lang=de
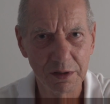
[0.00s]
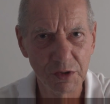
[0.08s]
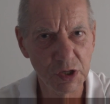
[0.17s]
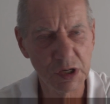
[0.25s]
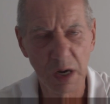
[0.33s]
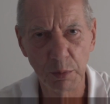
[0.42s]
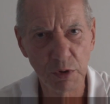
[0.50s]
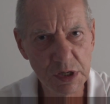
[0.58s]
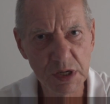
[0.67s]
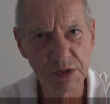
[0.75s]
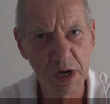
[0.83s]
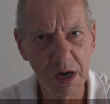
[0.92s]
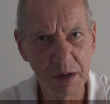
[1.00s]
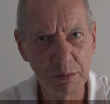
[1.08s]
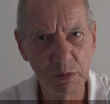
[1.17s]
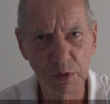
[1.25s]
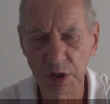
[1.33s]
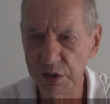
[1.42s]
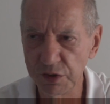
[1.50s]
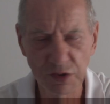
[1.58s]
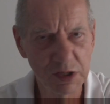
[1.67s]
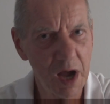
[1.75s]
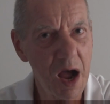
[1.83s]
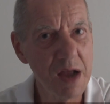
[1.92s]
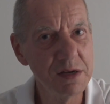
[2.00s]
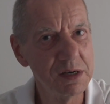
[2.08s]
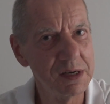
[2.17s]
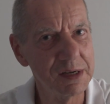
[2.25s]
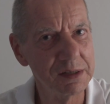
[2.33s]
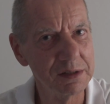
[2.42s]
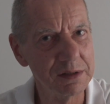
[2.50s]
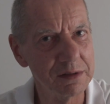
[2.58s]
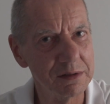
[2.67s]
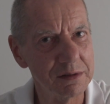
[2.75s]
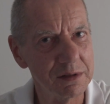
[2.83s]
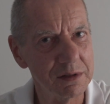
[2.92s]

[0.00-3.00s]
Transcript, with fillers: die ihn abonniert haben oder die sich da einklinken.